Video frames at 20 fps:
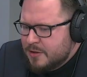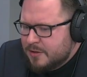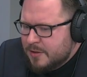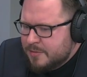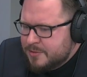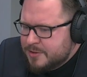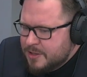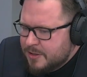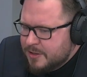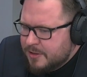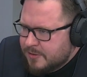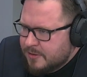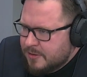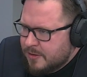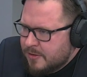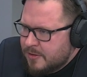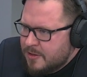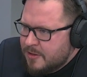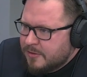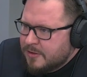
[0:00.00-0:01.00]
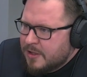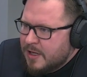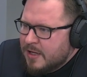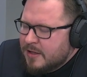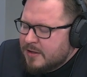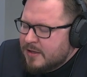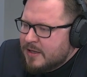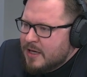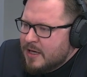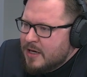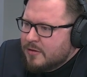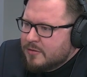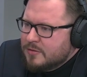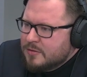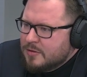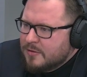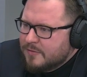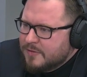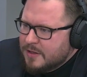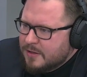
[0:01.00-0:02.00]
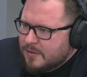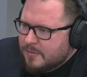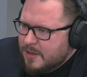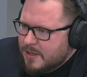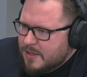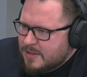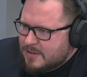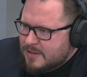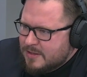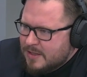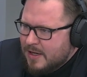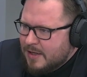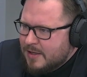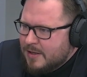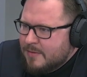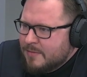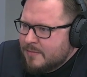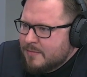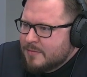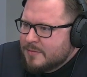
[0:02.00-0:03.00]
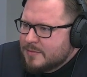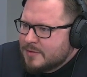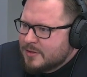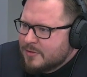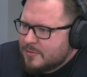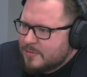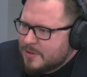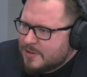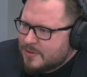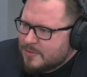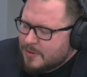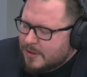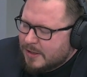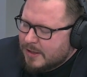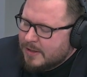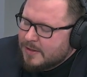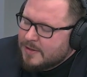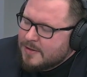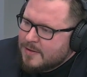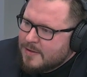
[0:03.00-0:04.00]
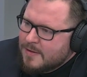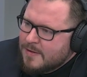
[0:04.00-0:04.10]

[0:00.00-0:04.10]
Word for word: ochrona przyrody, ochrona takiego cudownego miejsca, jakim są Mazury.